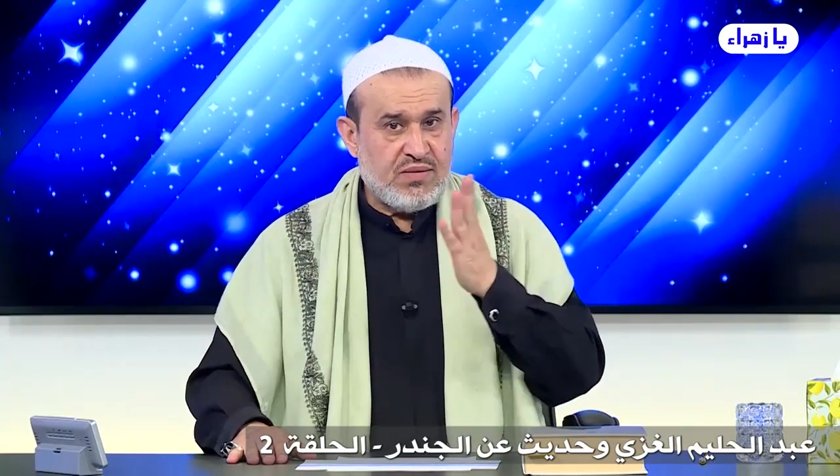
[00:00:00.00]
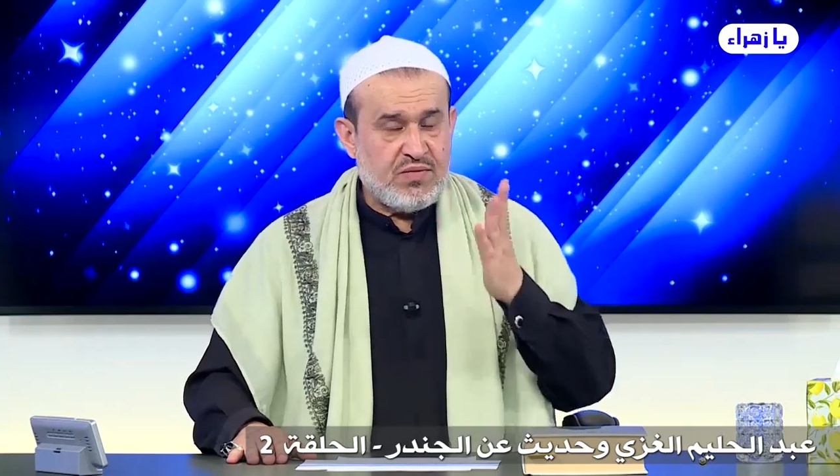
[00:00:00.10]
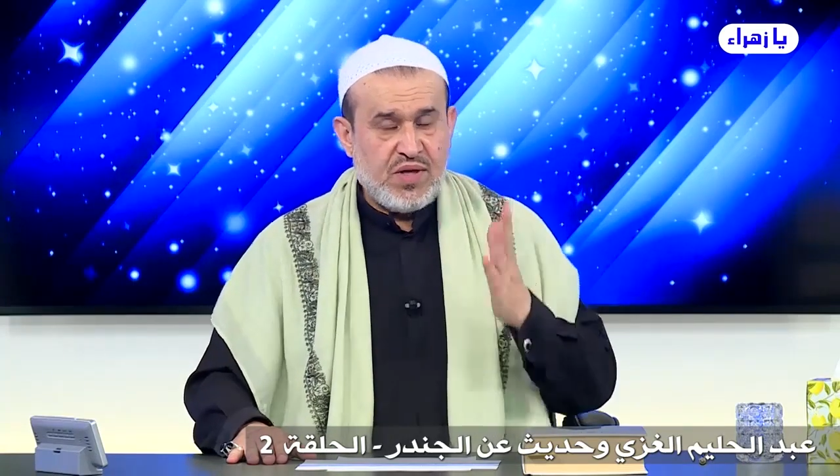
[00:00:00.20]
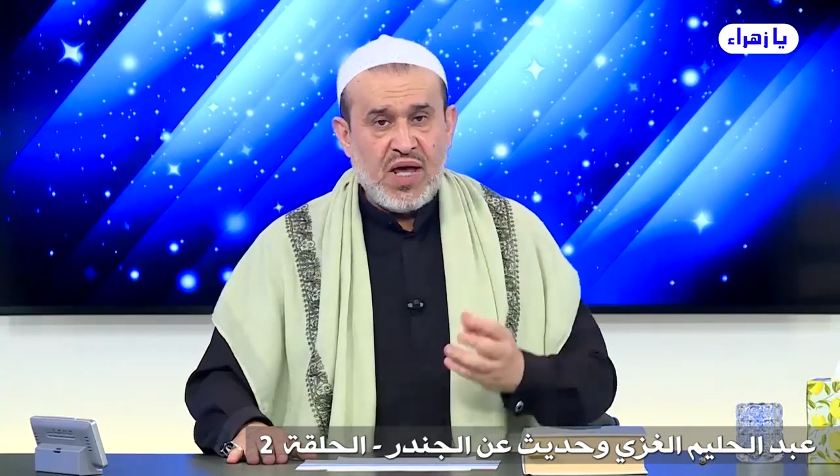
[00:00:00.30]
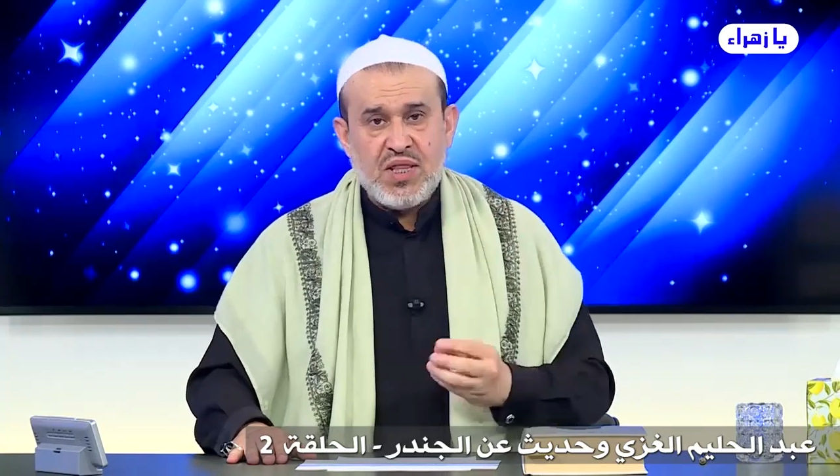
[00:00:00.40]

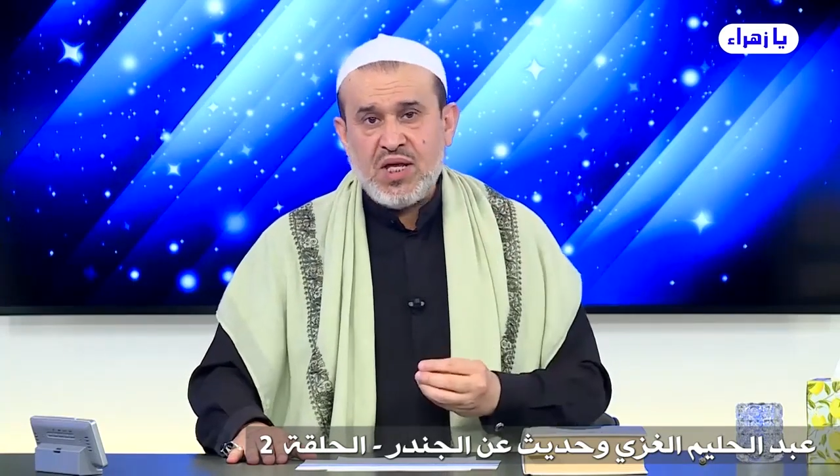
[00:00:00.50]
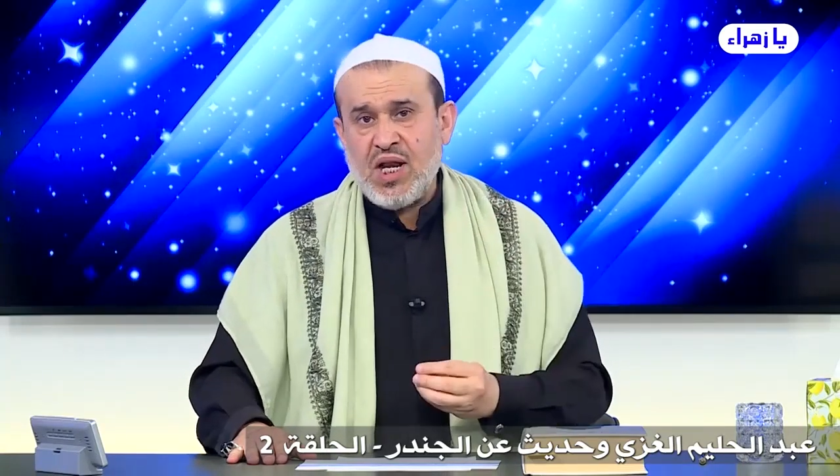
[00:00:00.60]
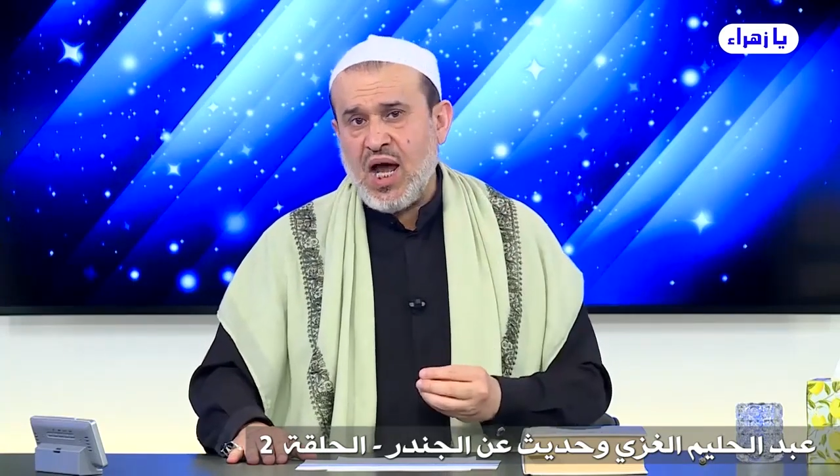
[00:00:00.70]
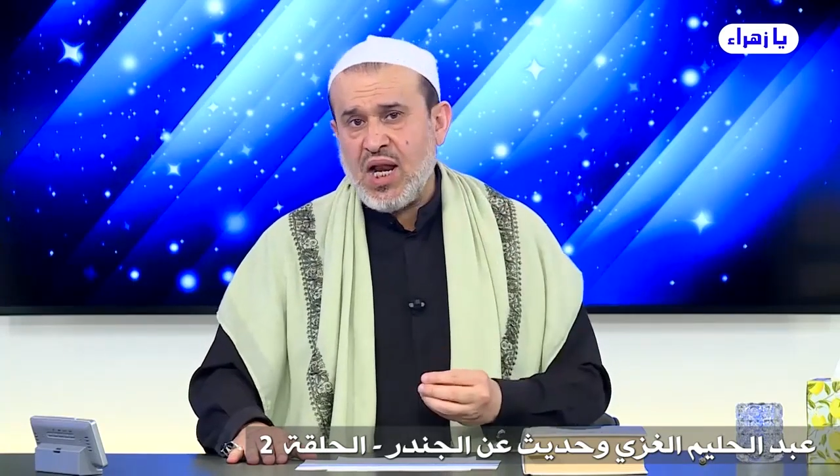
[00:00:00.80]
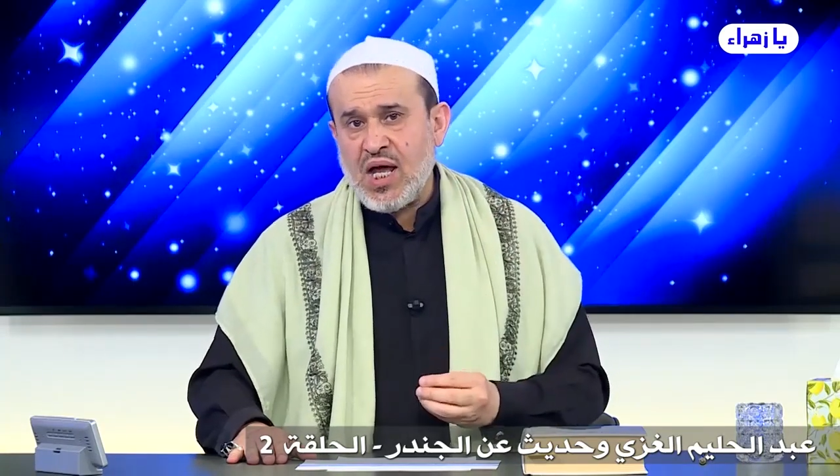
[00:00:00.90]
في هذه
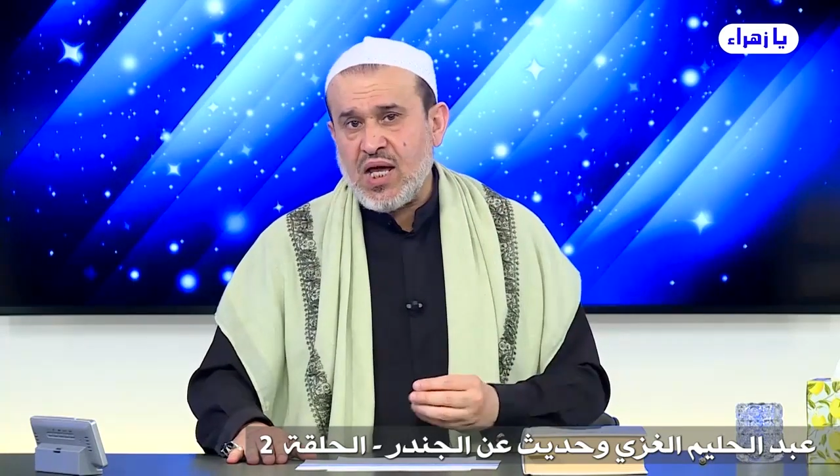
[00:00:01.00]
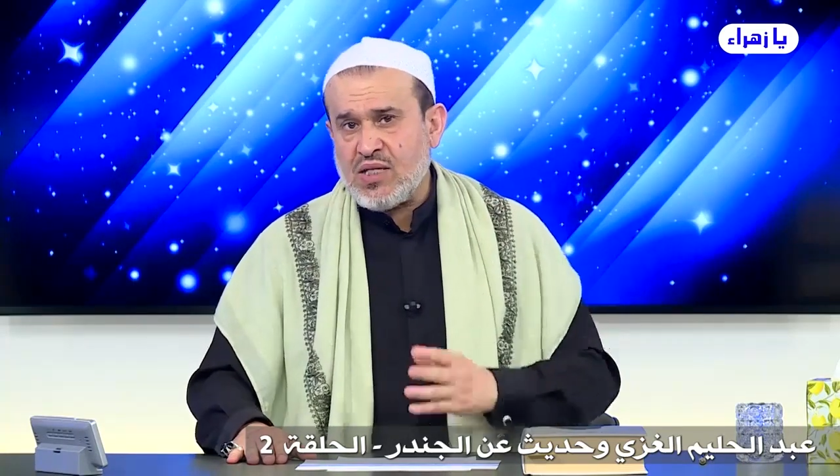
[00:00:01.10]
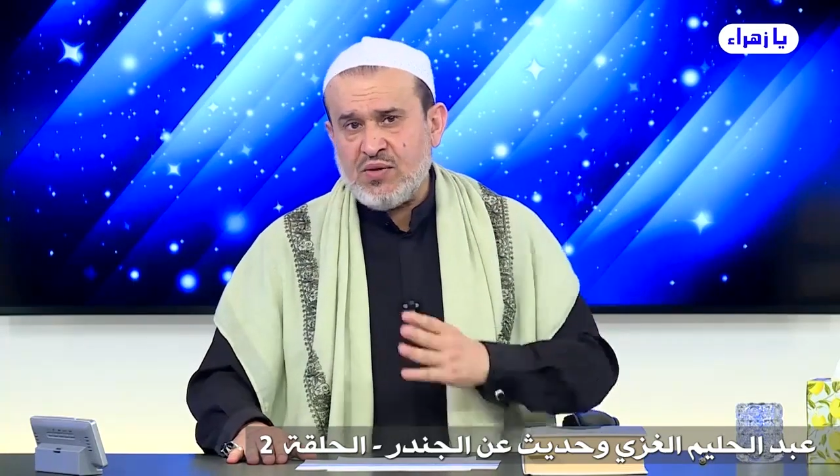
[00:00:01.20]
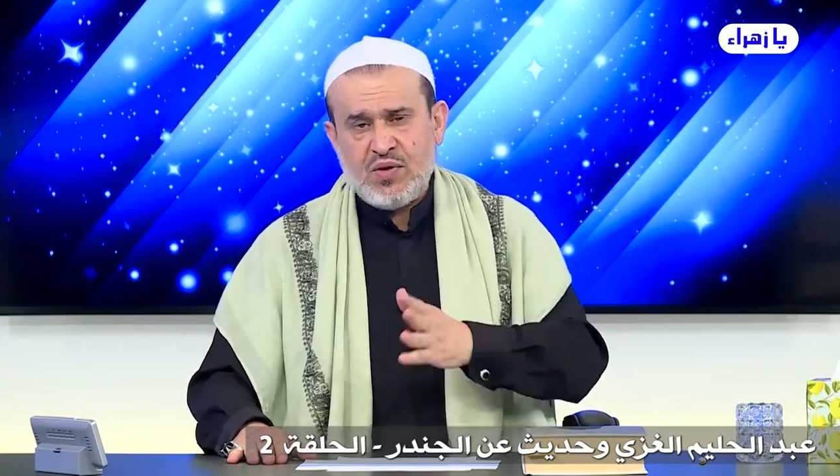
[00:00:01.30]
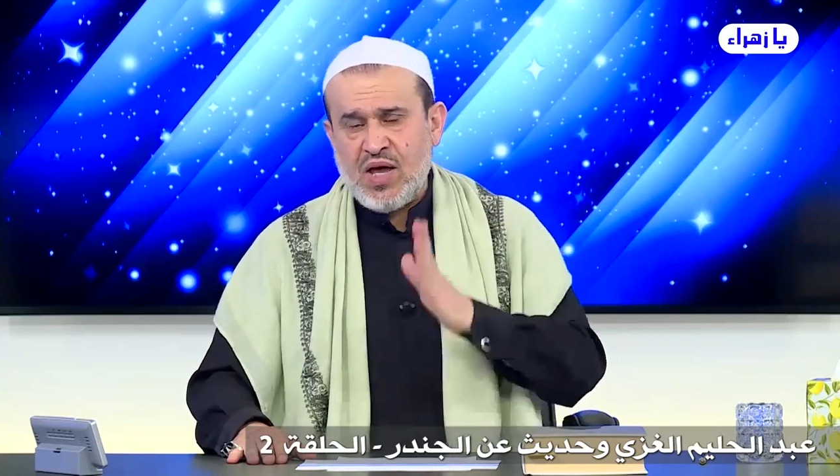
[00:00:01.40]
الحلقة
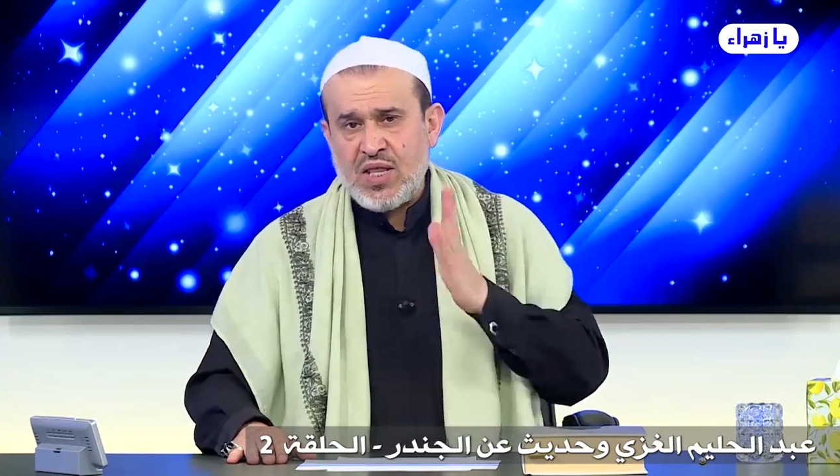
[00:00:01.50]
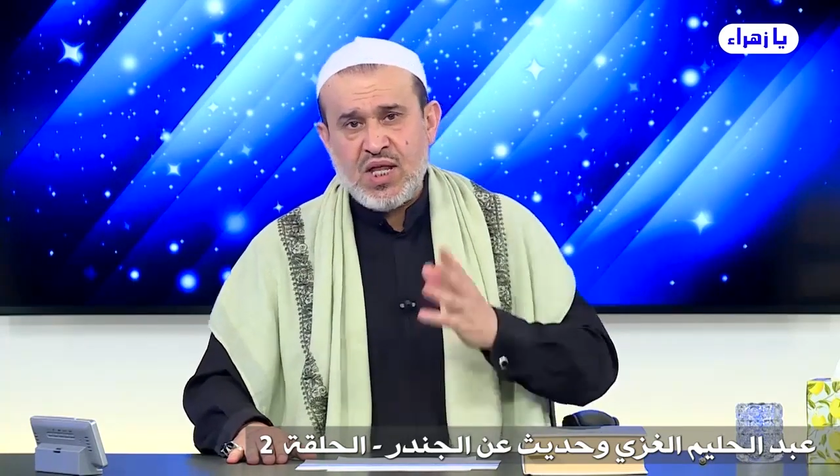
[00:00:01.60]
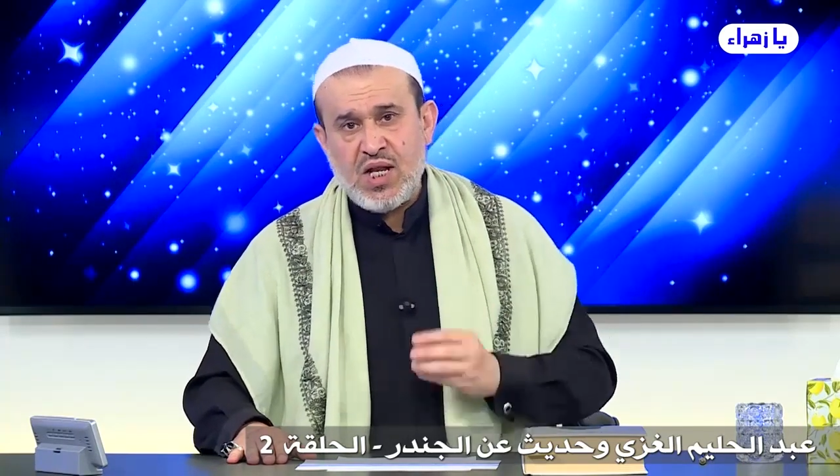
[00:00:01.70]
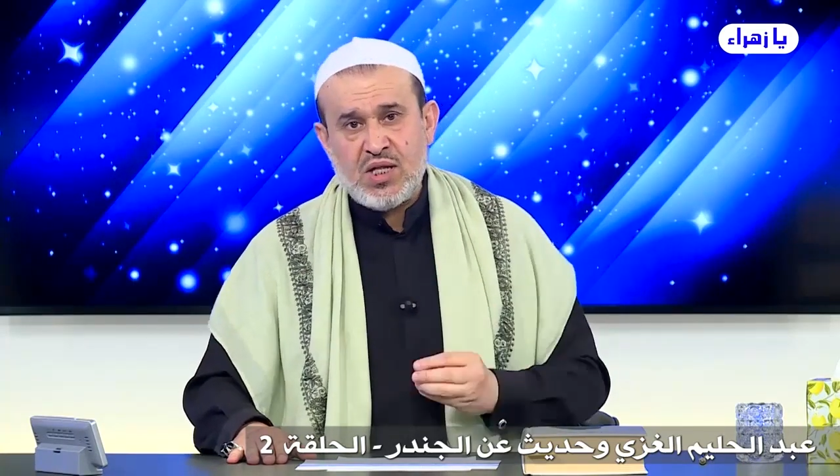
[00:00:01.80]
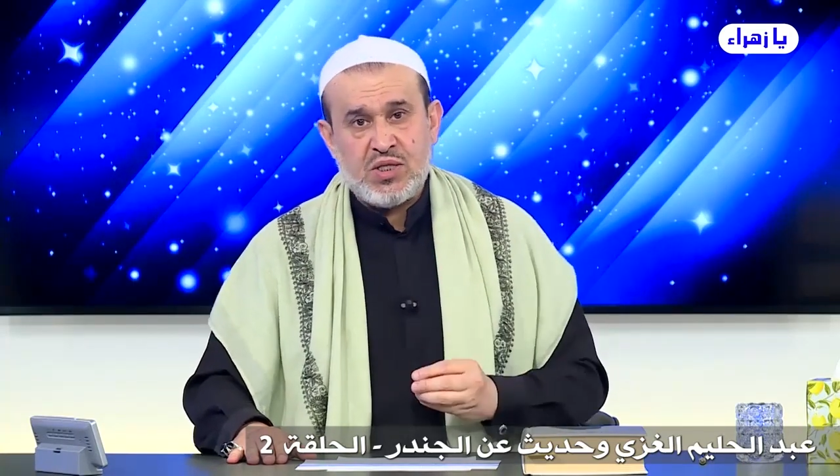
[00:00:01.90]
في هذا
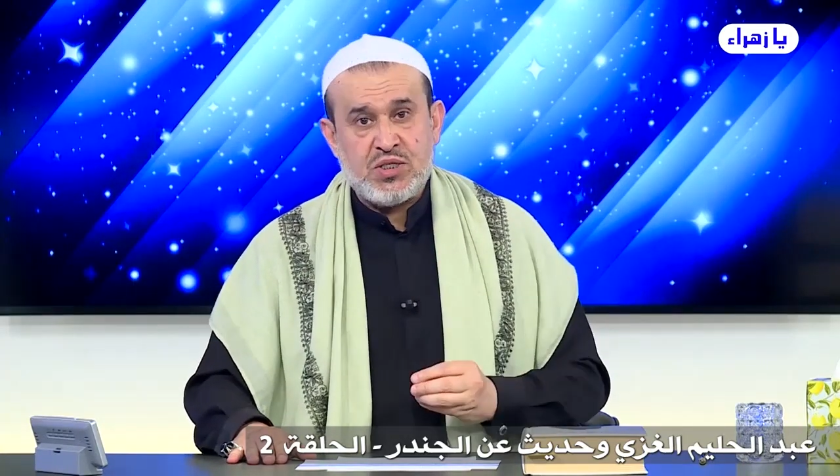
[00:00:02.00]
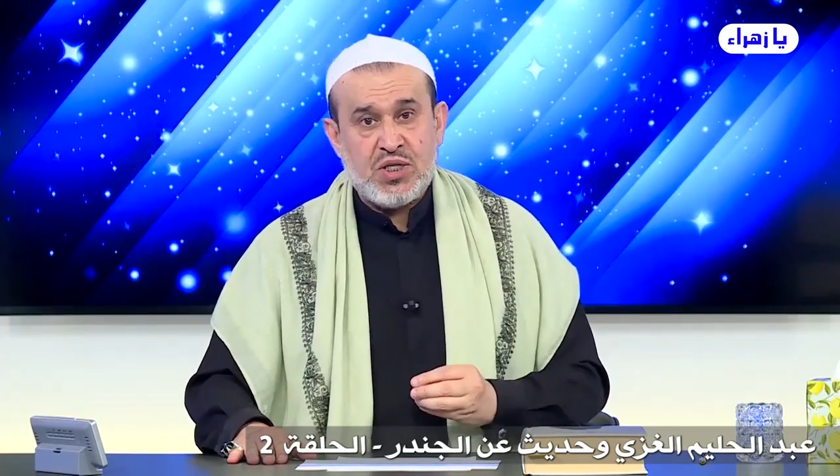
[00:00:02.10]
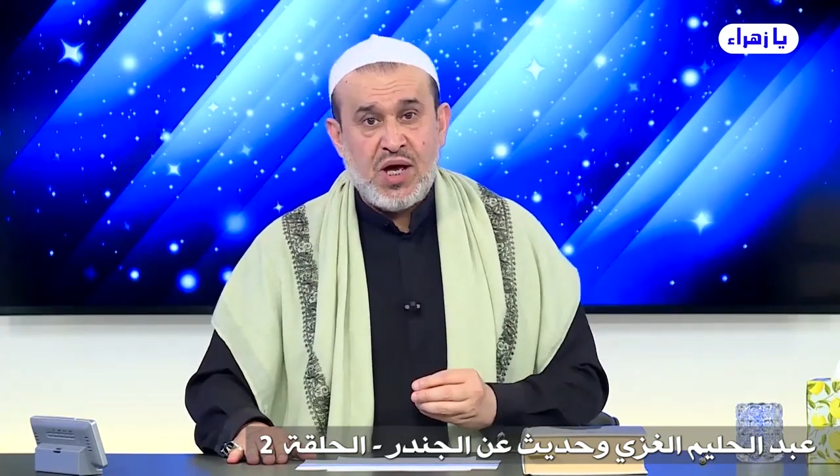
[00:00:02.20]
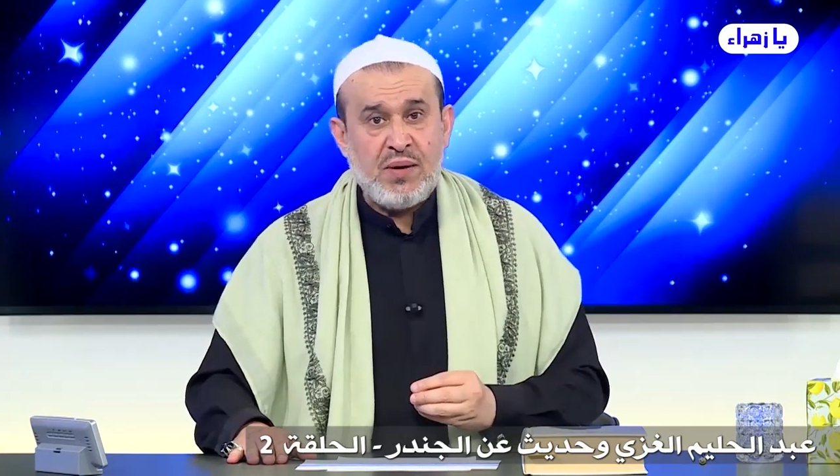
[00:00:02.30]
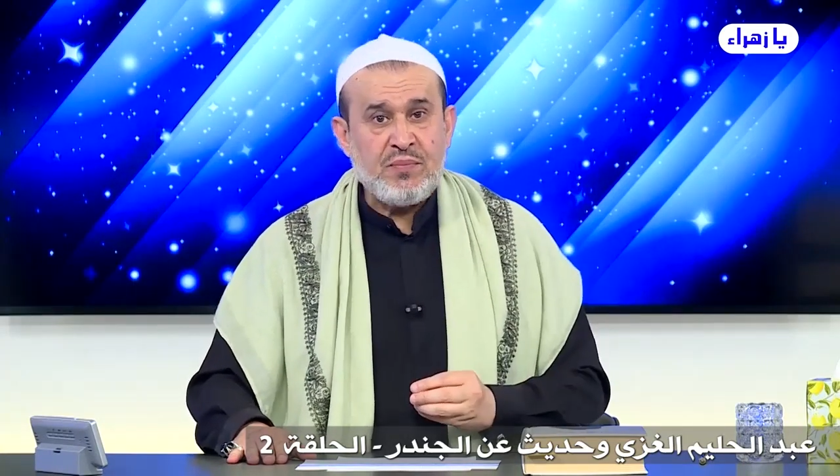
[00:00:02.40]

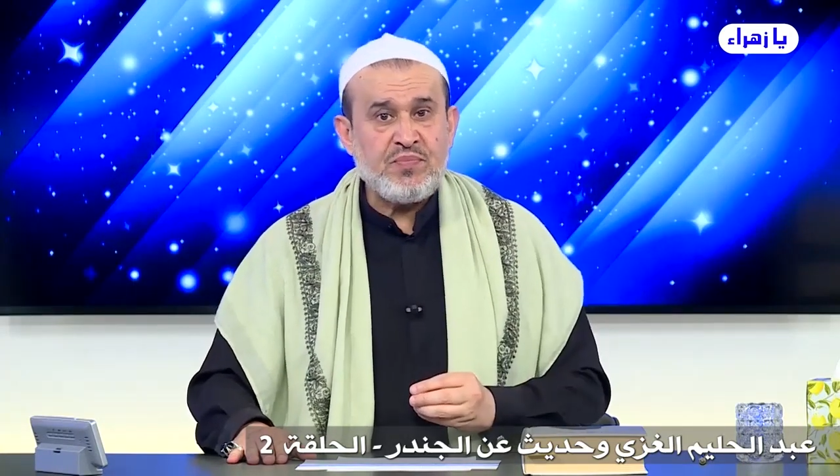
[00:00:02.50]
الاتجاه